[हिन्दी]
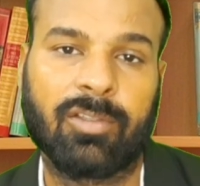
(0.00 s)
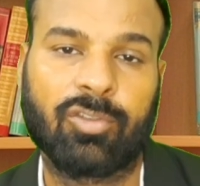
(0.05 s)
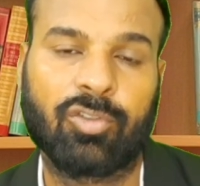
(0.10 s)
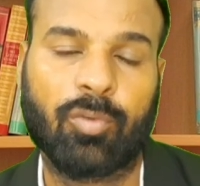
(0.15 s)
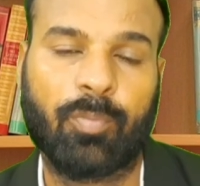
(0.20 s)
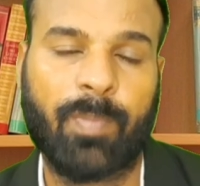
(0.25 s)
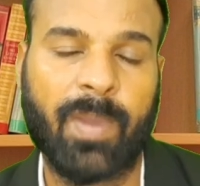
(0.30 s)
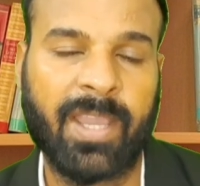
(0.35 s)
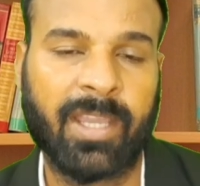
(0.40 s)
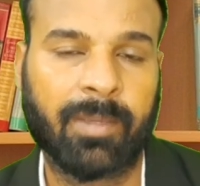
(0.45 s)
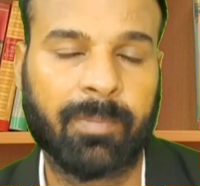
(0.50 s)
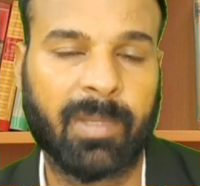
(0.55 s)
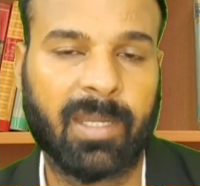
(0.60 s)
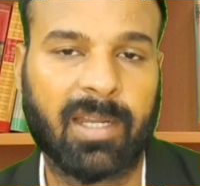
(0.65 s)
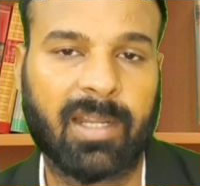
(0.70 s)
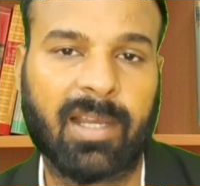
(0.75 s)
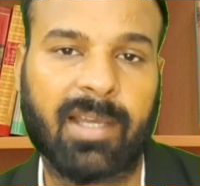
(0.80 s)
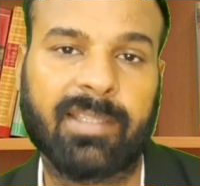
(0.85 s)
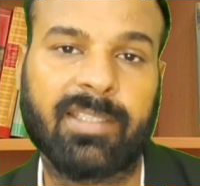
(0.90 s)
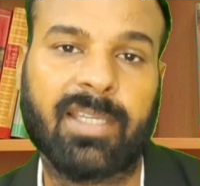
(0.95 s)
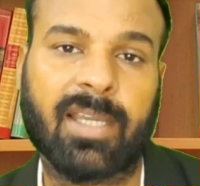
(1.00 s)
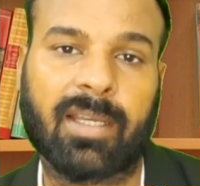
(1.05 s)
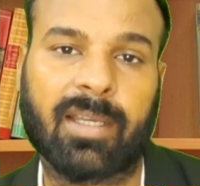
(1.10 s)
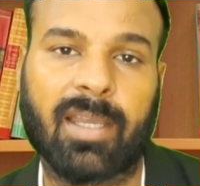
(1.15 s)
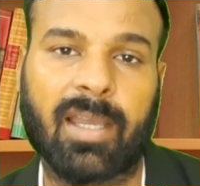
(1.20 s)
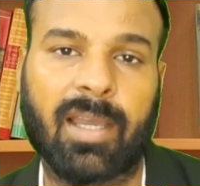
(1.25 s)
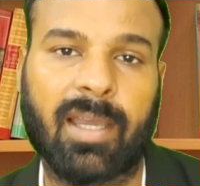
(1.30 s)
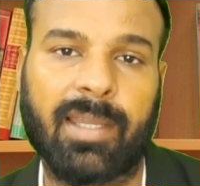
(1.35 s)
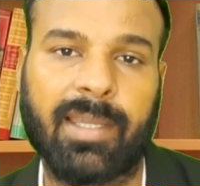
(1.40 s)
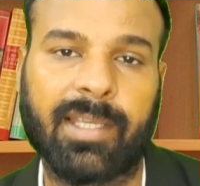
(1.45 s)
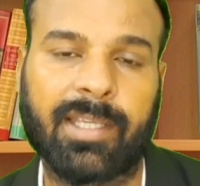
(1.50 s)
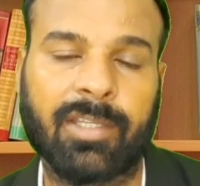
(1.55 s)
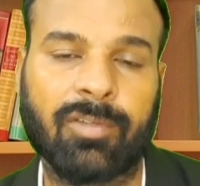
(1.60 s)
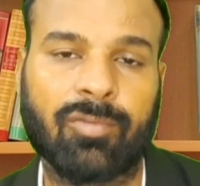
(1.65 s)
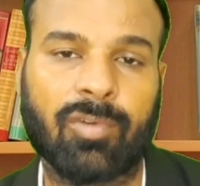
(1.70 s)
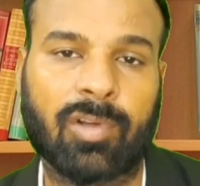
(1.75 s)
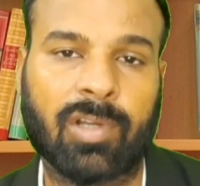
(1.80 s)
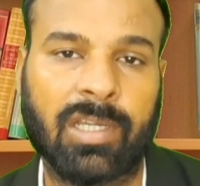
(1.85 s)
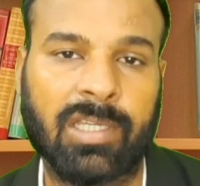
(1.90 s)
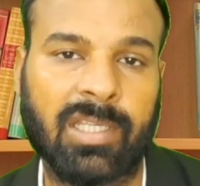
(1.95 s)
जो बैंक में लगा दिया गया है लेकिन
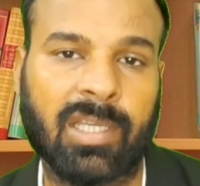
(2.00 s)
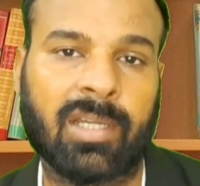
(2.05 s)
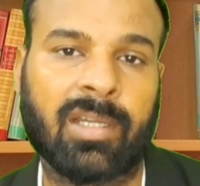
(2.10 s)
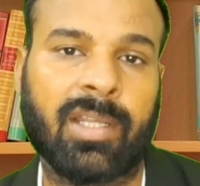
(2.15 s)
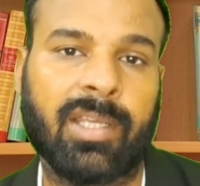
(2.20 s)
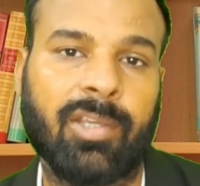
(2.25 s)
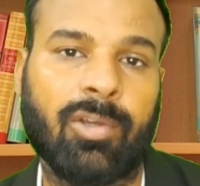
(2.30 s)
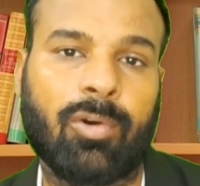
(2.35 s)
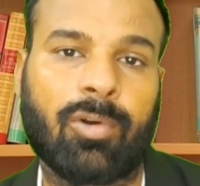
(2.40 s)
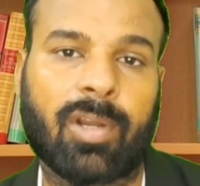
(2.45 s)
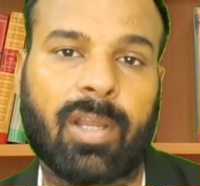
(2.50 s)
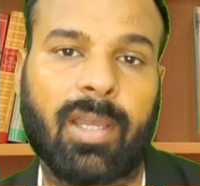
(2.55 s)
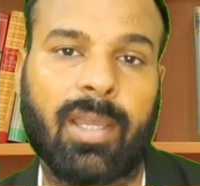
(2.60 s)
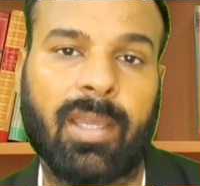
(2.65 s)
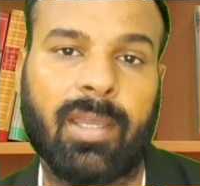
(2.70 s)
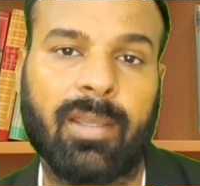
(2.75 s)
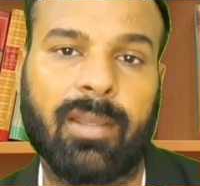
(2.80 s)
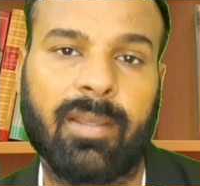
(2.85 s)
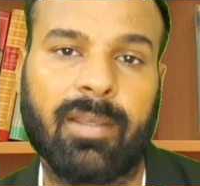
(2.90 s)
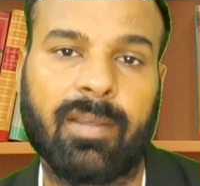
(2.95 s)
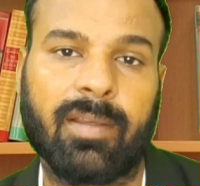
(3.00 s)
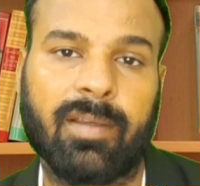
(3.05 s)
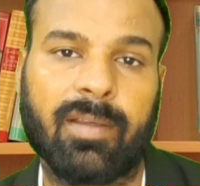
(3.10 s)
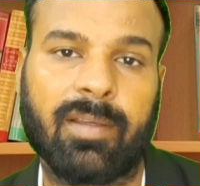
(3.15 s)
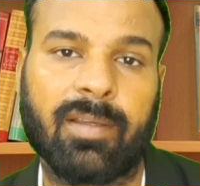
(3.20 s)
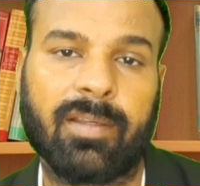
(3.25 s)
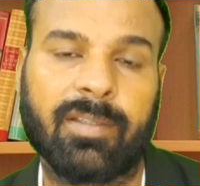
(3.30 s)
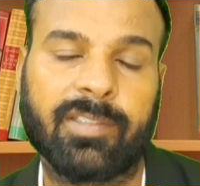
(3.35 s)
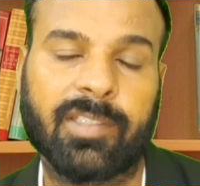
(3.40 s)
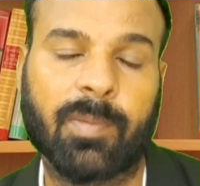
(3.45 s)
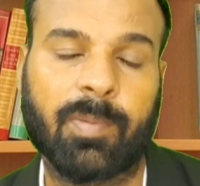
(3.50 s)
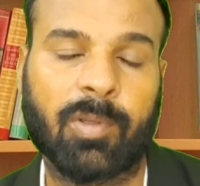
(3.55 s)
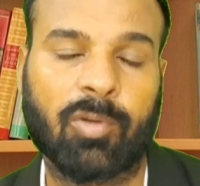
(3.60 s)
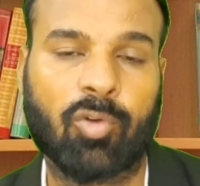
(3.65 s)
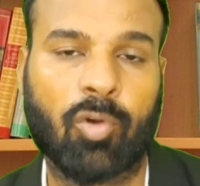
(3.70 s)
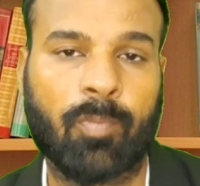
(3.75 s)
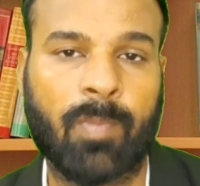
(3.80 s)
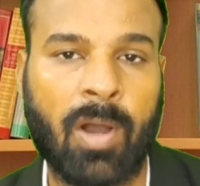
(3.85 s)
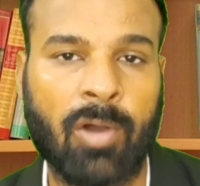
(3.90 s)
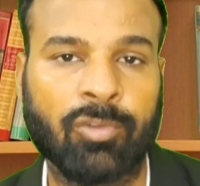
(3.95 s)
वो क्लियर नहीं हो रहा है या फिर
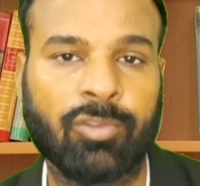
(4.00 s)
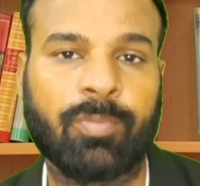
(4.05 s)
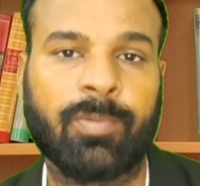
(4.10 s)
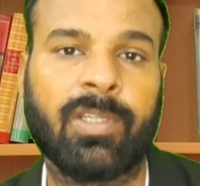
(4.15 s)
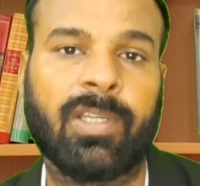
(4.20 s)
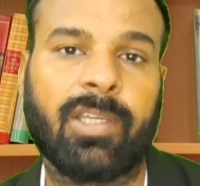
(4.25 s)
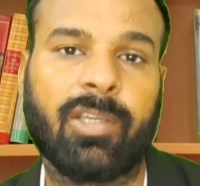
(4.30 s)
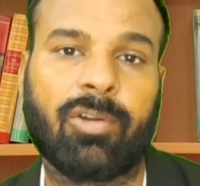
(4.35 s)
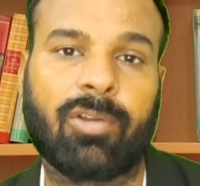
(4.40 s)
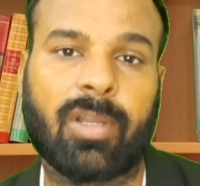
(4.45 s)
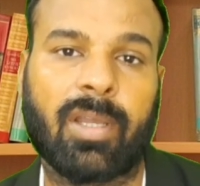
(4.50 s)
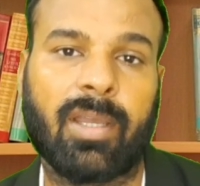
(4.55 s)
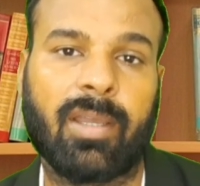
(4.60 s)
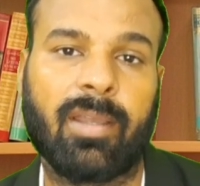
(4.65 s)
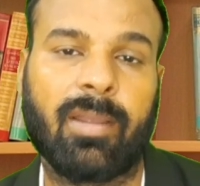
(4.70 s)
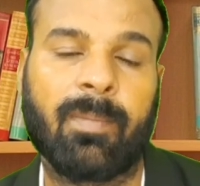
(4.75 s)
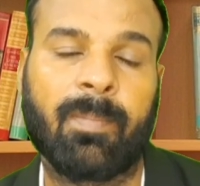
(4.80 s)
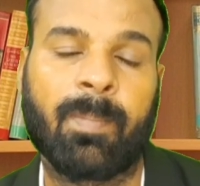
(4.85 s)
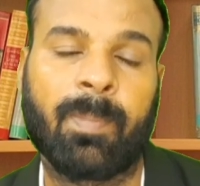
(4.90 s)
वो बाउंस भी नहीं हो रहा है